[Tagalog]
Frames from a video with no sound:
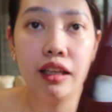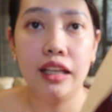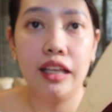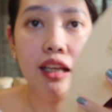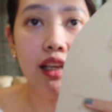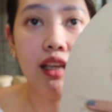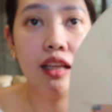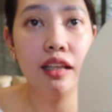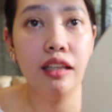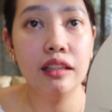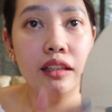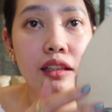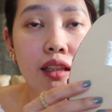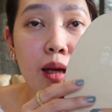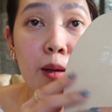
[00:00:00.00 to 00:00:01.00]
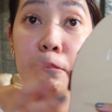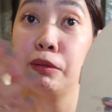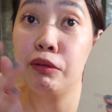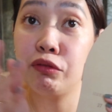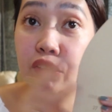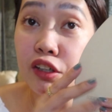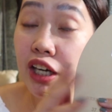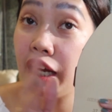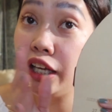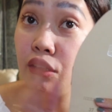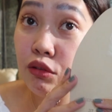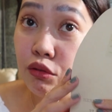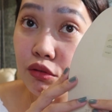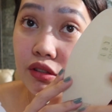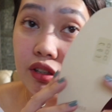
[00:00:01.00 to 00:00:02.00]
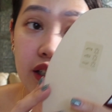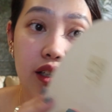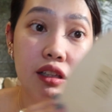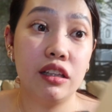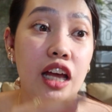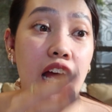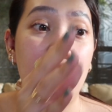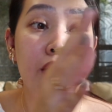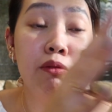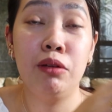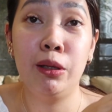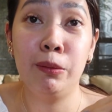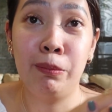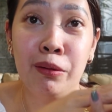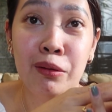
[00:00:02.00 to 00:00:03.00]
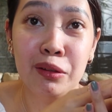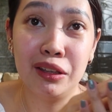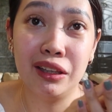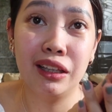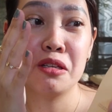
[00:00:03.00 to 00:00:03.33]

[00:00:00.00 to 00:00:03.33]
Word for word: And before I use it, I will put